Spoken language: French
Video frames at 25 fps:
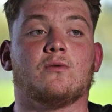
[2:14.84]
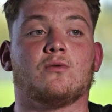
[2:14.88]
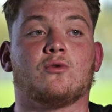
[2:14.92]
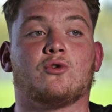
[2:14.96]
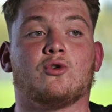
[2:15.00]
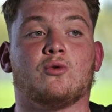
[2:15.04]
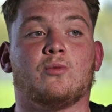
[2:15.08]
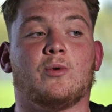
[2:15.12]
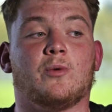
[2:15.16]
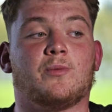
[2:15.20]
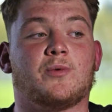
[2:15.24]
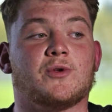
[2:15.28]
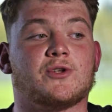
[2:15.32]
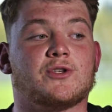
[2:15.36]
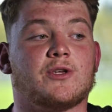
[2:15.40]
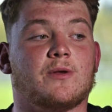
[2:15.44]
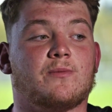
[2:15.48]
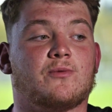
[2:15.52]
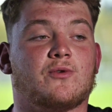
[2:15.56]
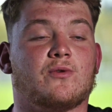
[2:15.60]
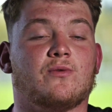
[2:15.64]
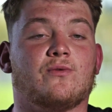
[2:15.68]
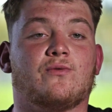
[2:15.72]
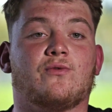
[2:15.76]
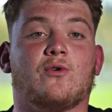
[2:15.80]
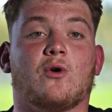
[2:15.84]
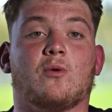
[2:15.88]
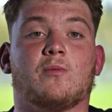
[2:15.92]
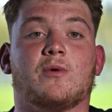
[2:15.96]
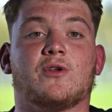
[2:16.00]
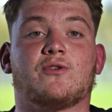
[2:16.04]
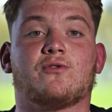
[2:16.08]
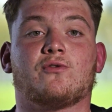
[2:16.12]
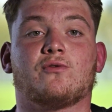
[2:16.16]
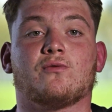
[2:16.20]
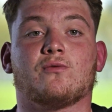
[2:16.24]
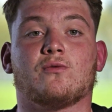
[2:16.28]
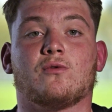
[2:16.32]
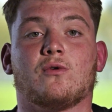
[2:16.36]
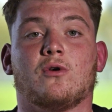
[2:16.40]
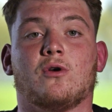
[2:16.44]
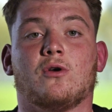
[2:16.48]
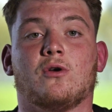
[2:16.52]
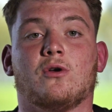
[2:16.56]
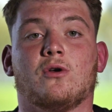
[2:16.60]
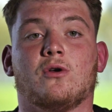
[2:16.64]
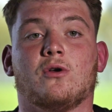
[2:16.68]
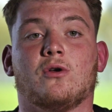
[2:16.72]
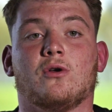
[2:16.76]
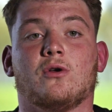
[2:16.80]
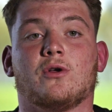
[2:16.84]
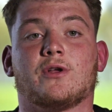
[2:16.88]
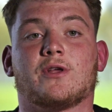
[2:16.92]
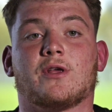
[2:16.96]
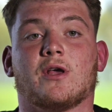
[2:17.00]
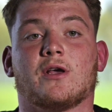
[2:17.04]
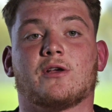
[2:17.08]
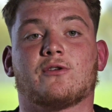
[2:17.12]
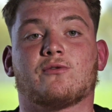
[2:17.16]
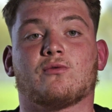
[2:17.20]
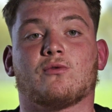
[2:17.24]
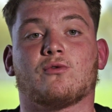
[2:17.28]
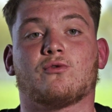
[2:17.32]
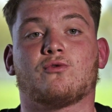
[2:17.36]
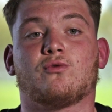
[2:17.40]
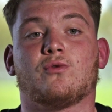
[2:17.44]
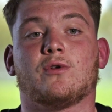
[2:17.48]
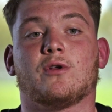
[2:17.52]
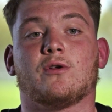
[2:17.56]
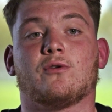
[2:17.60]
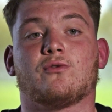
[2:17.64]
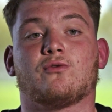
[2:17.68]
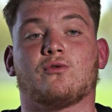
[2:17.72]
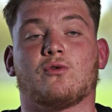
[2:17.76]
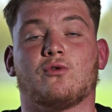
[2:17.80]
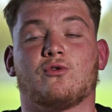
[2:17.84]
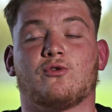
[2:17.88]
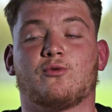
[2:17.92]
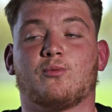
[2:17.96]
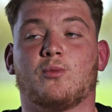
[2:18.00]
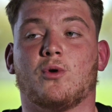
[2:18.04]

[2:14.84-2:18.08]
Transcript: Donc le BPGEP, c'est une formation euh, qui est accentuée euh, sur le